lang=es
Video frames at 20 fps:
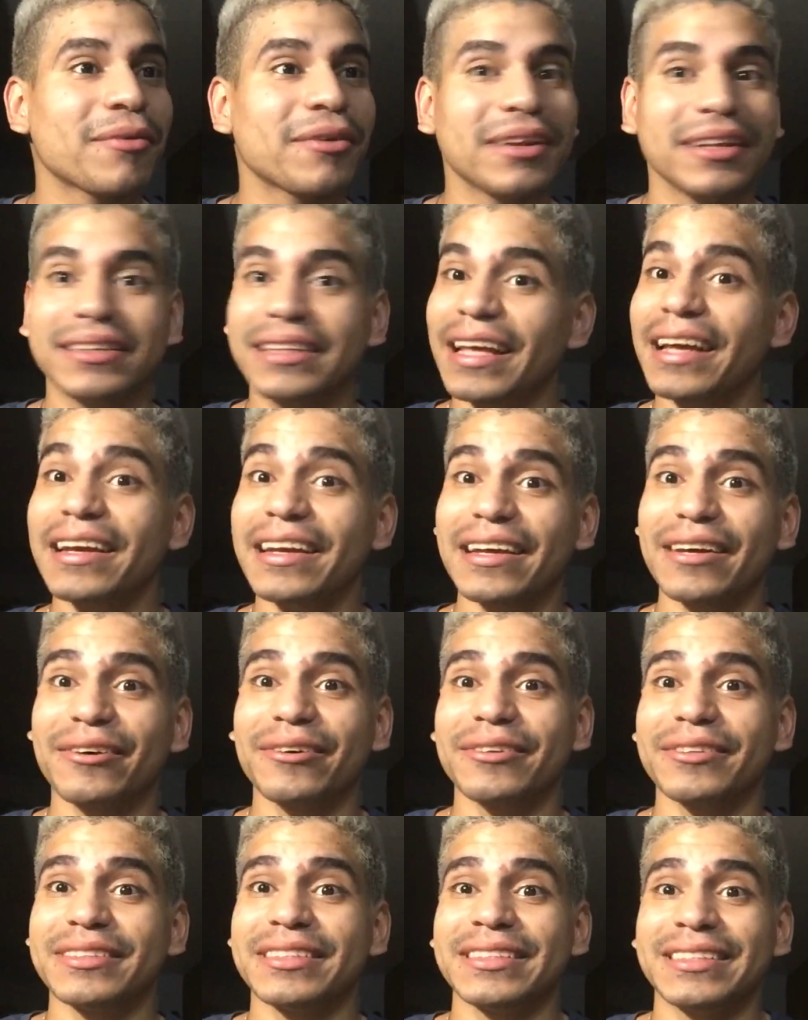
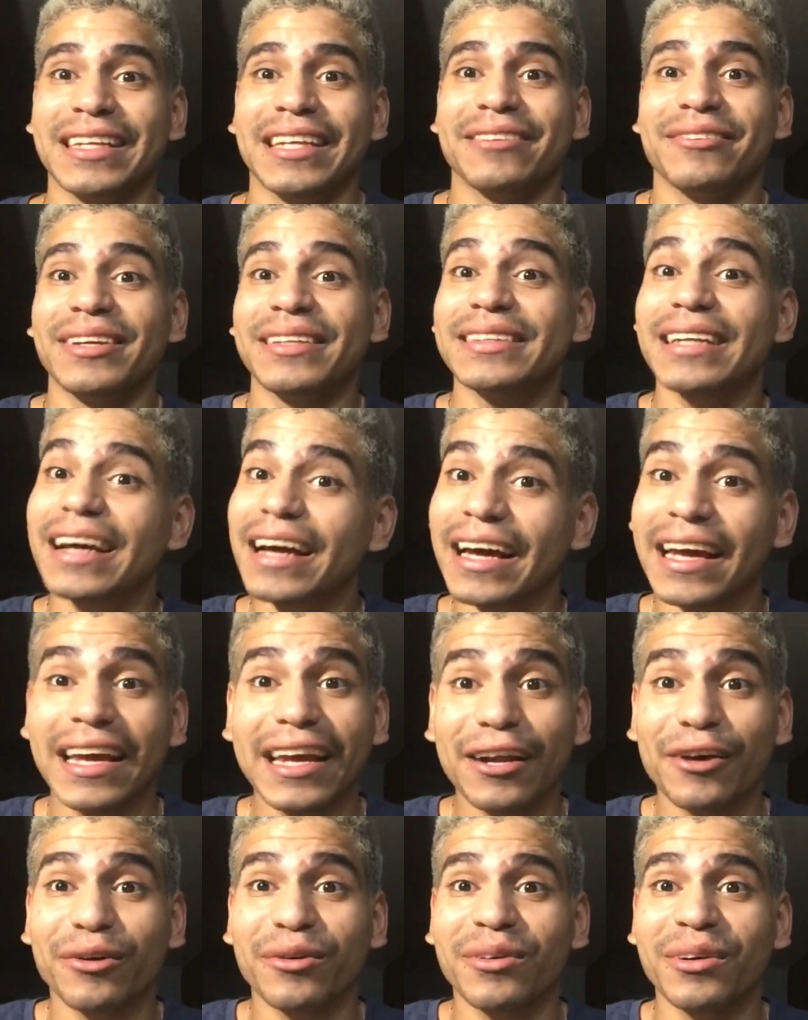Politécnico, siendo
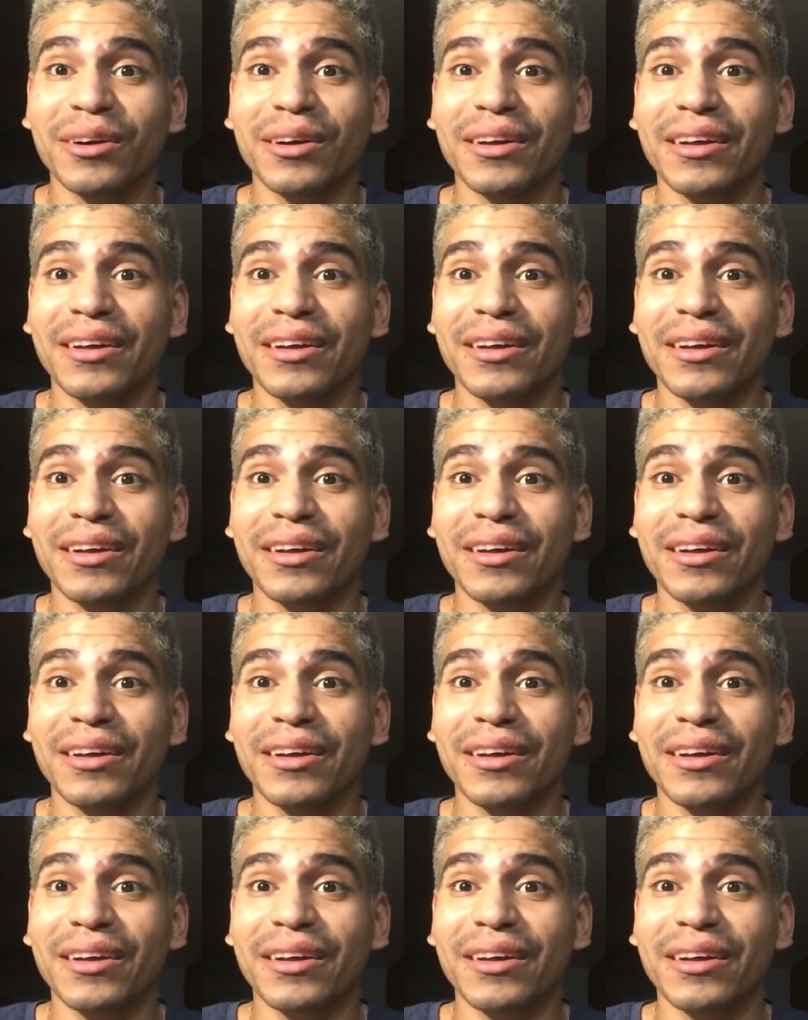extranjero.